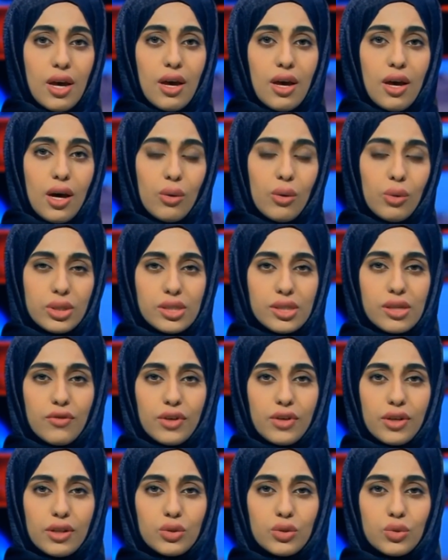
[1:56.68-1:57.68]
أو
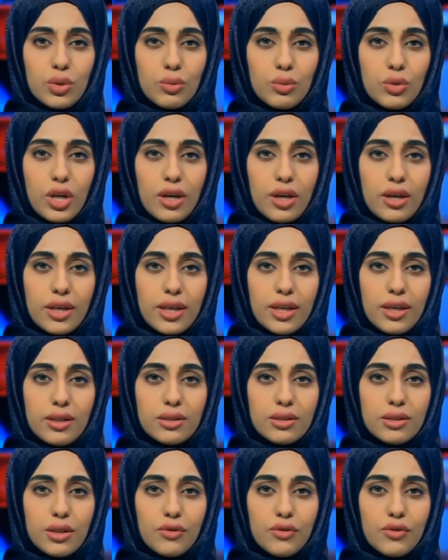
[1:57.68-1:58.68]
السفارات
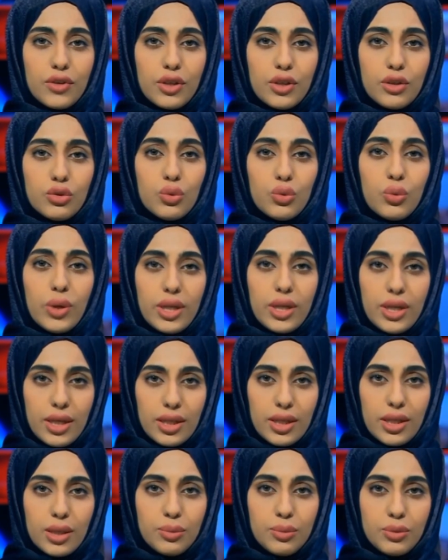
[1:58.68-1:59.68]
والملحقيات في دول
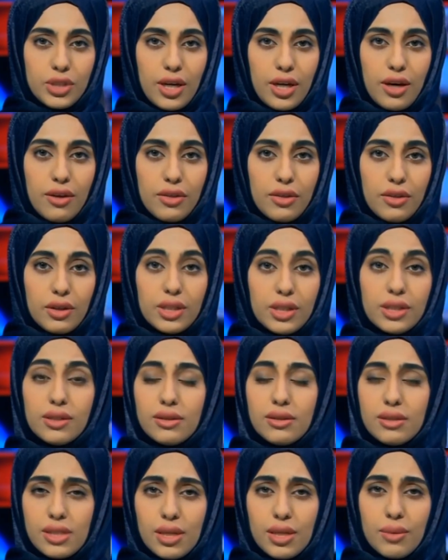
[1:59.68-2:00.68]
الابتعاث
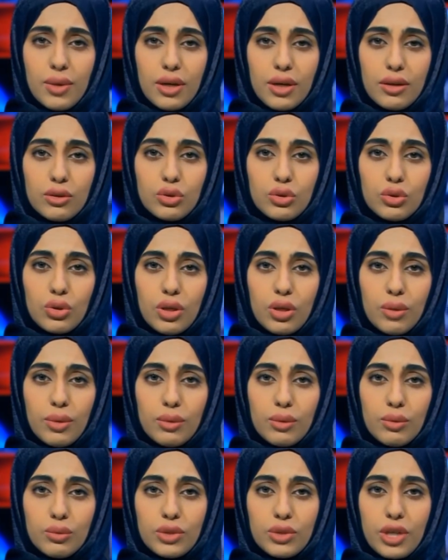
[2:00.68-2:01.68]
لتسليمها للطلاب
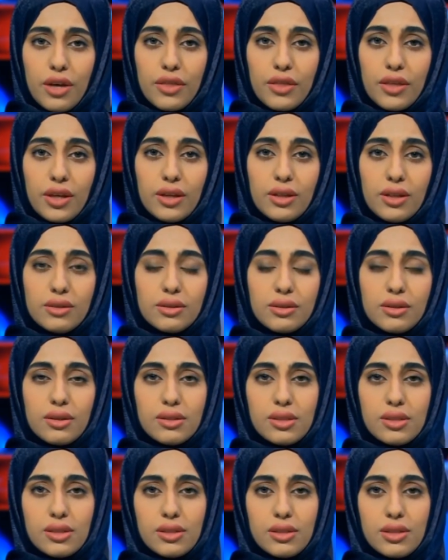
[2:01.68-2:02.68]
المبتعثين
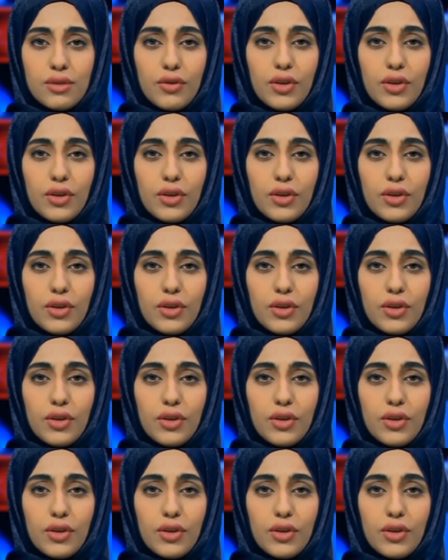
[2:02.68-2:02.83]
للدراسة في